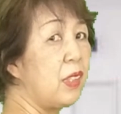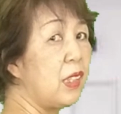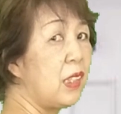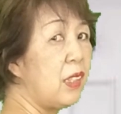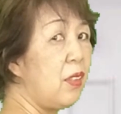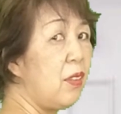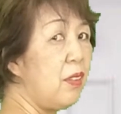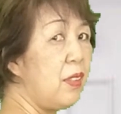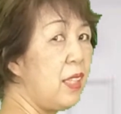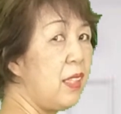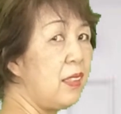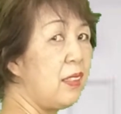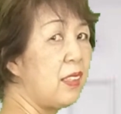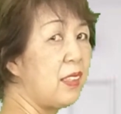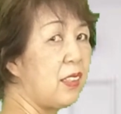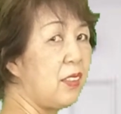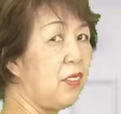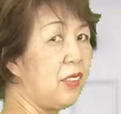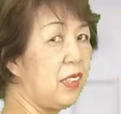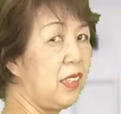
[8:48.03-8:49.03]
後ろをね
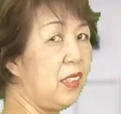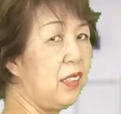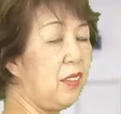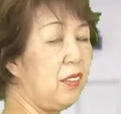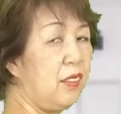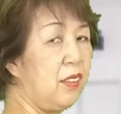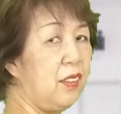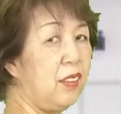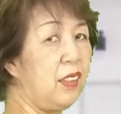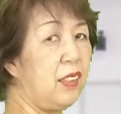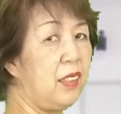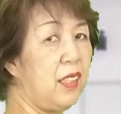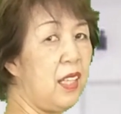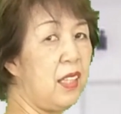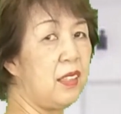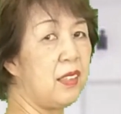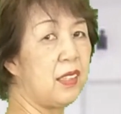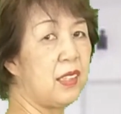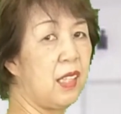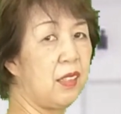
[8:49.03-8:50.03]
少し抜い
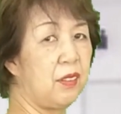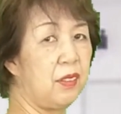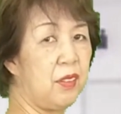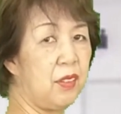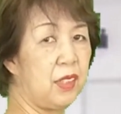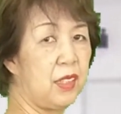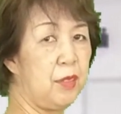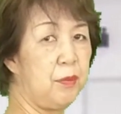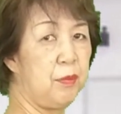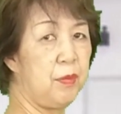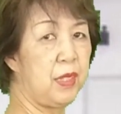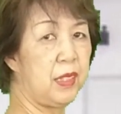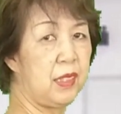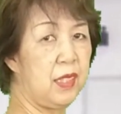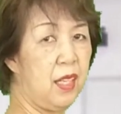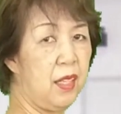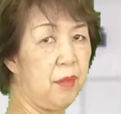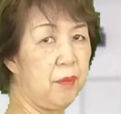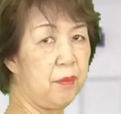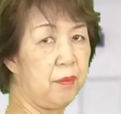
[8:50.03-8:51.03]
て着用してみま
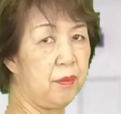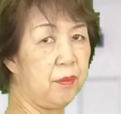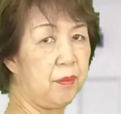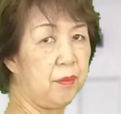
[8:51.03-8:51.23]
した